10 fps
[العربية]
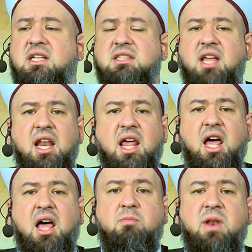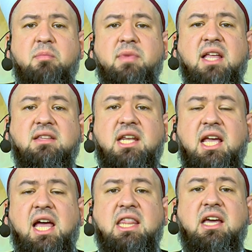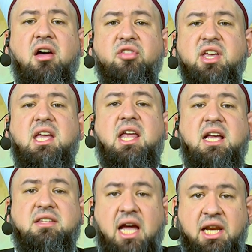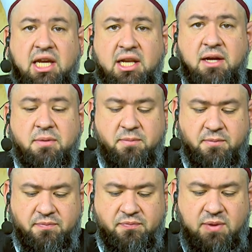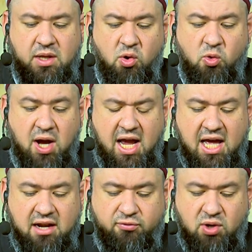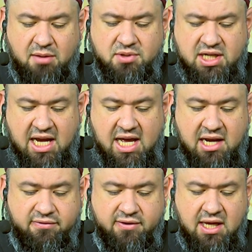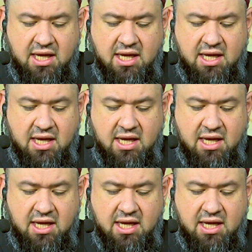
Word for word: درى ام لم يدري هذه قضيه لا تعنينا هو عارف ولا مش عارف